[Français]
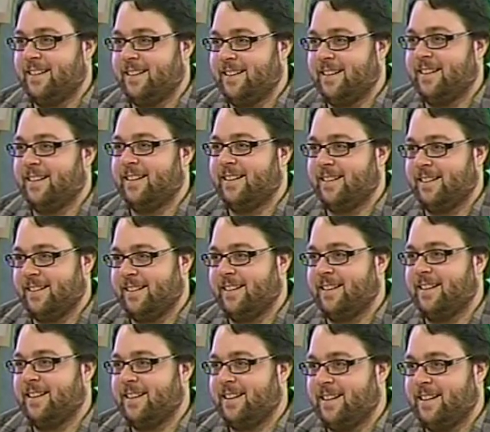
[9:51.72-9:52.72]
livre puis le
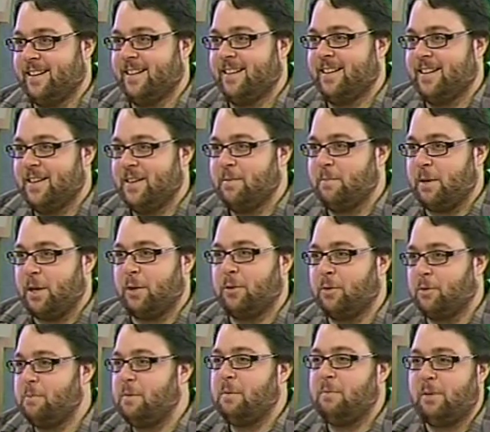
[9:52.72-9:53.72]
vieux cuir. Il y a
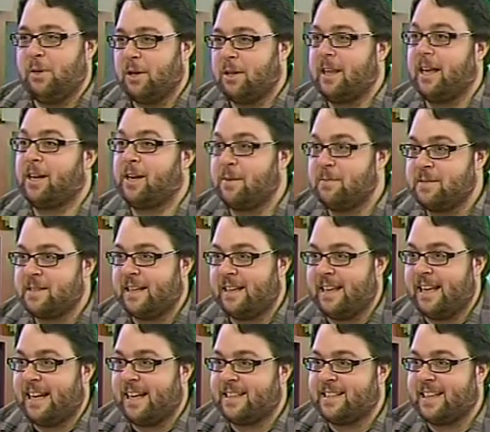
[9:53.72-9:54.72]
d'autres bibliothèques comme celle
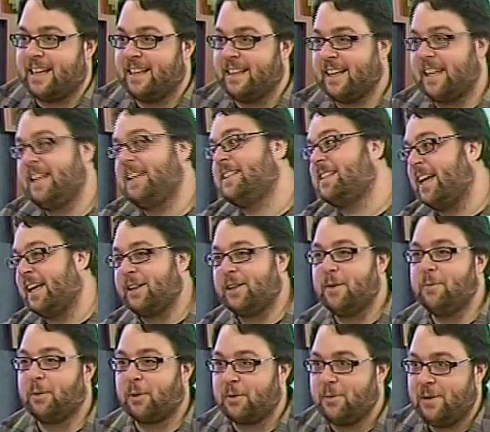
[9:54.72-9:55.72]
d'Alexandrie qui sentent le
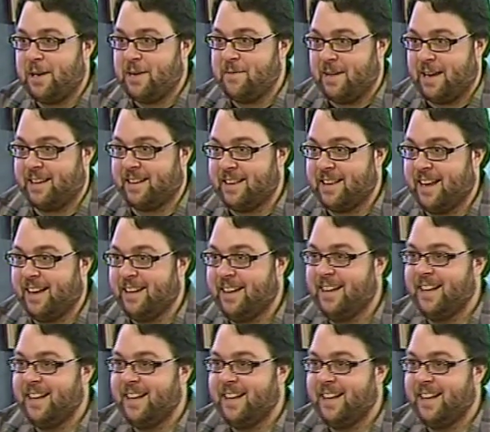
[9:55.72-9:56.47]
brûler maintenant.